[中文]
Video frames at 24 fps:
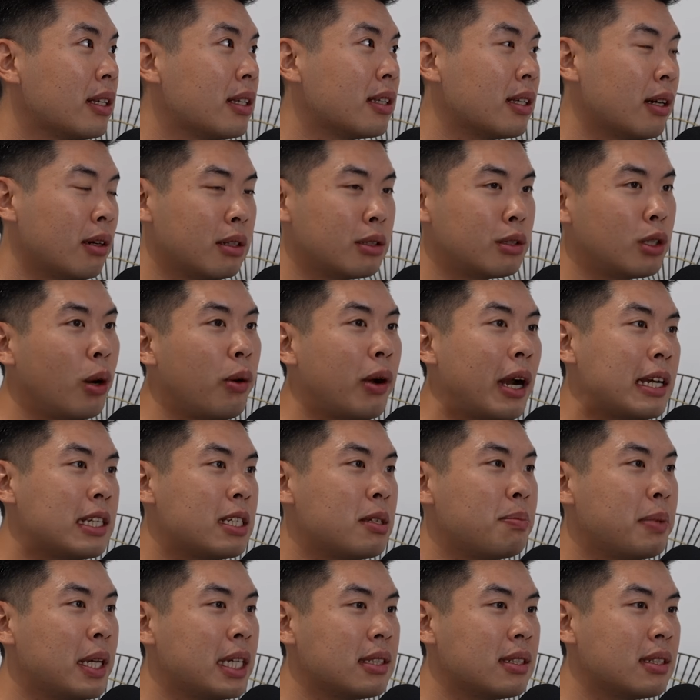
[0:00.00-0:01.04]
然后后来
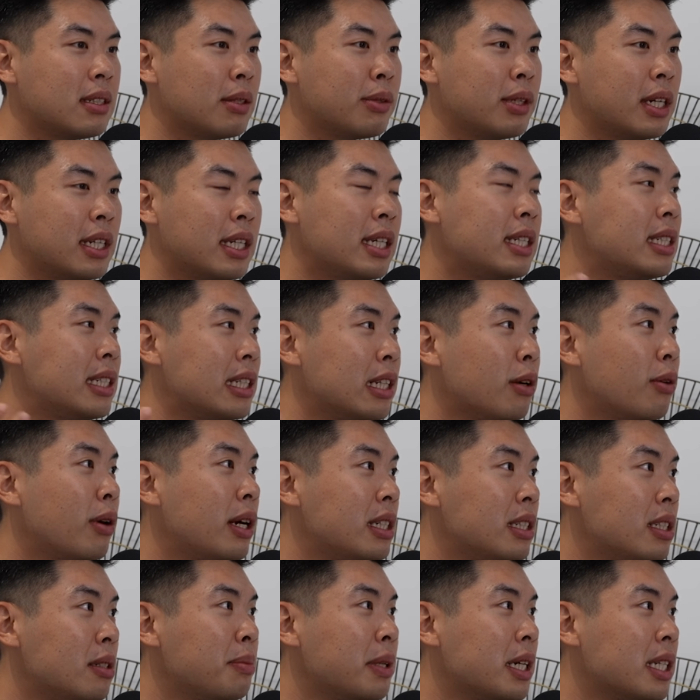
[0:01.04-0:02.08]
是变因为疫情的
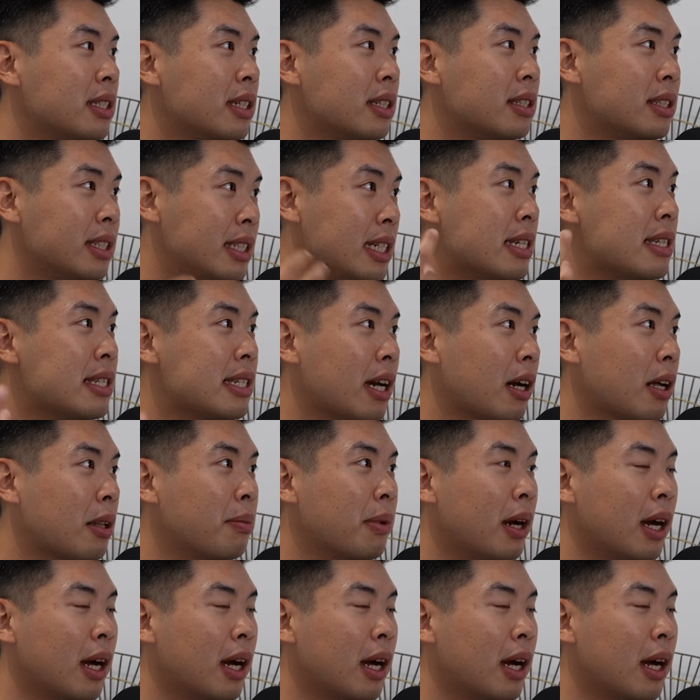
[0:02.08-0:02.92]
关系变成线上了